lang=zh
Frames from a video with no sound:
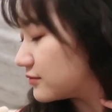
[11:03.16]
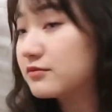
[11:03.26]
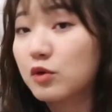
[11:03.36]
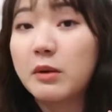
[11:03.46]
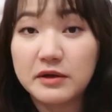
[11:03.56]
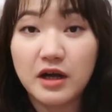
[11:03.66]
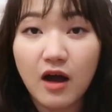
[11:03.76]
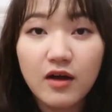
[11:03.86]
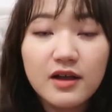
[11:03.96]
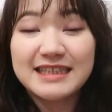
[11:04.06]
嗯，晚上
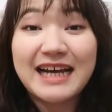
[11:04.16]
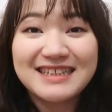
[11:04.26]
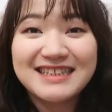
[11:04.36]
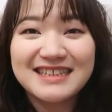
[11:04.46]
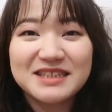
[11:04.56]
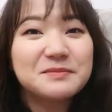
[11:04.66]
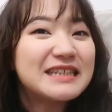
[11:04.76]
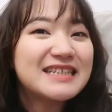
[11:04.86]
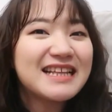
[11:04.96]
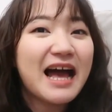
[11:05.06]
好。下期的视频
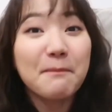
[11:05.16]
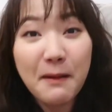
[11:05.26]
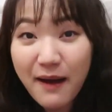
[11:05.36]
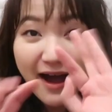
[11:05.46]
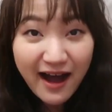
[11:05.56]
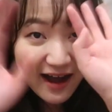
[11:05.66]
再见啦，拜拜，